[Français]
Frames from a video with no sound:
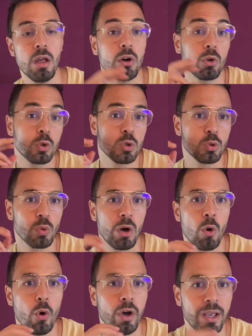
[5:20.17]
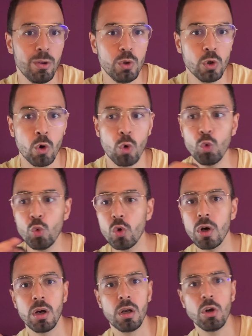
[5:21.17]
que ce soit en réunion ou
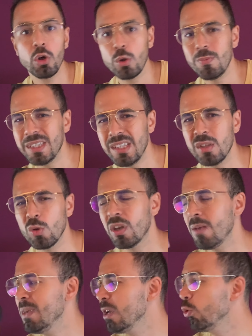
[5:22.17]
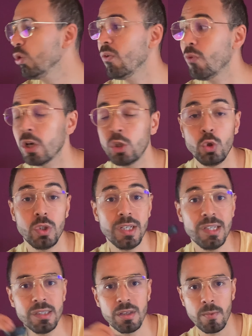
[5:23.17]
euh, lors de mes sessions gaming où des fois
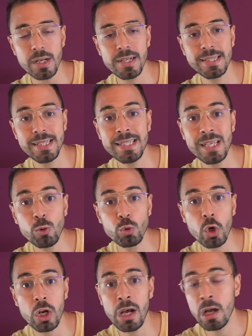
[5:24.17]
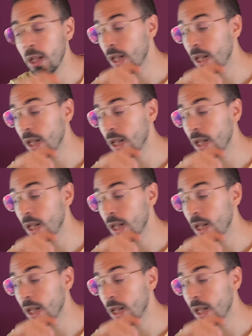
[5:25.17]
j'utilise ces écouteurs-là,